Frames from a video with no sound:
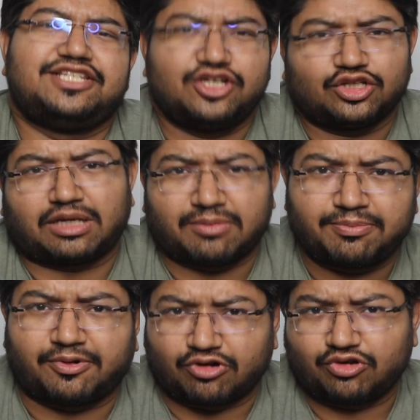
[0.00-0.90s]
జియో థర్మల్
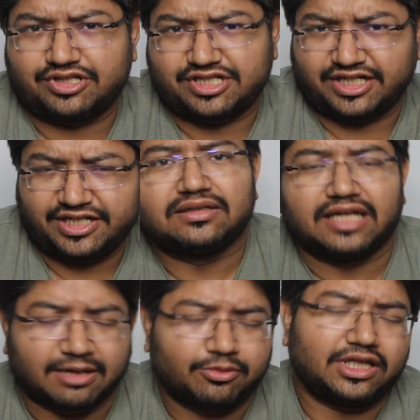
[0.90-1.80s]
పవర్ గురించి అండి
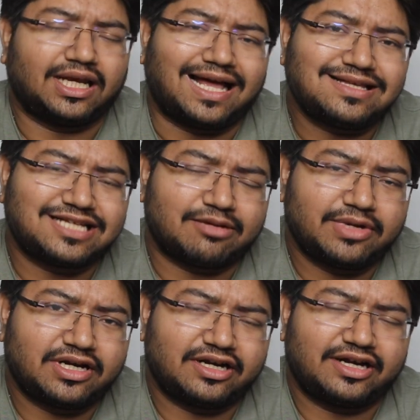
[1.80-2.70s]
ఇకపోతే లాస్ట్
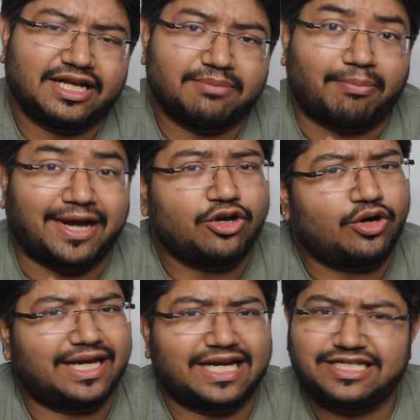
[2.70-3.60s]
సెగ్మెంట్ ఏంటంటే బయో
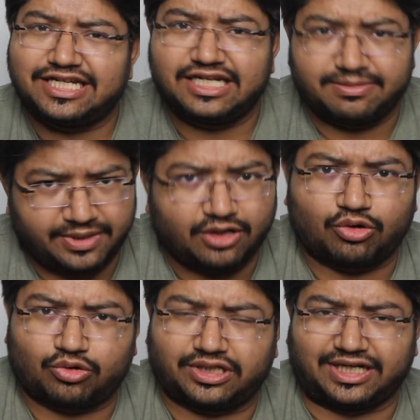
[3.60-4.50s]
ఎనర్జీ అని చెప్పి
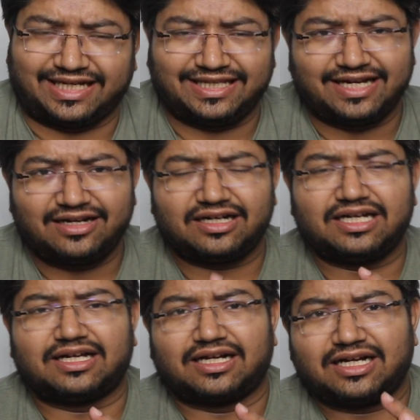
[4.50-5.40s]
ఇంకోటి ఉందండి
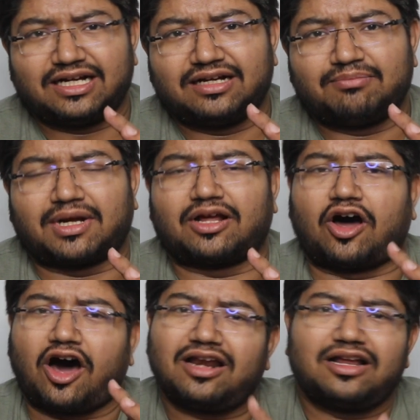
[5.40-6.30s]
ఇదేంటంటే కనుక మన
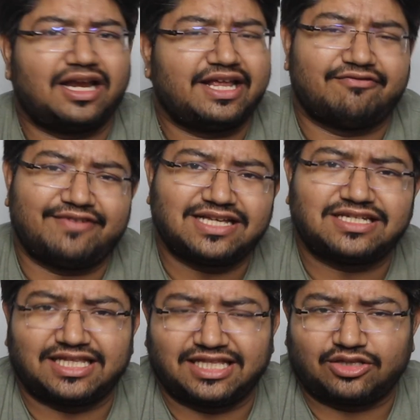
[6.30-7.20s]
ఆర్గానిక్
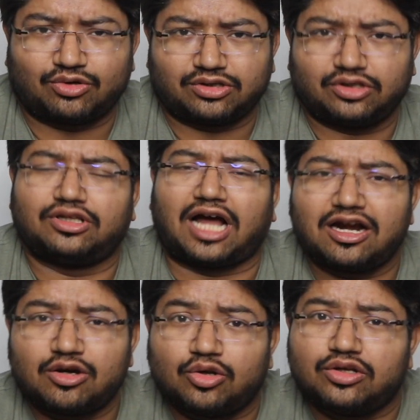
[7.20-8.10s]
వేస్ట్ ఏదైతే ఉంటుందో
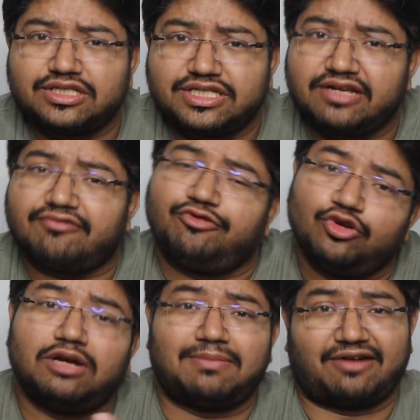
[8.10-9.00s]
దాంట్లో నుంచి
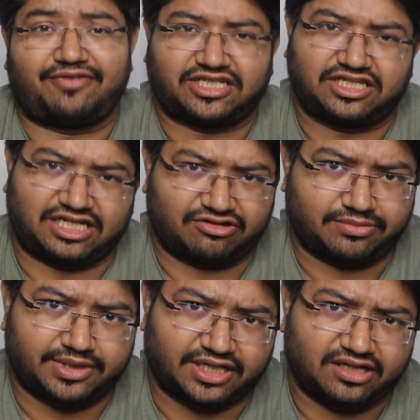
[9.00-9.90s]
ఫ్యూయల్ మ్యానుఫ్యాక్చర్ చేయడం
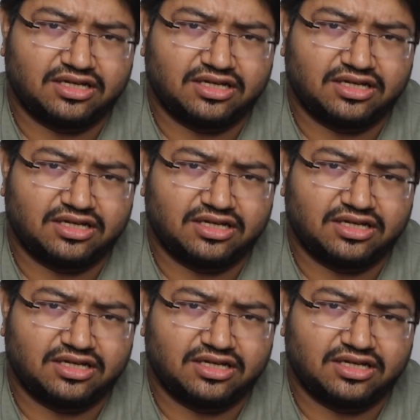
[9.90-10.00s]
అనమాట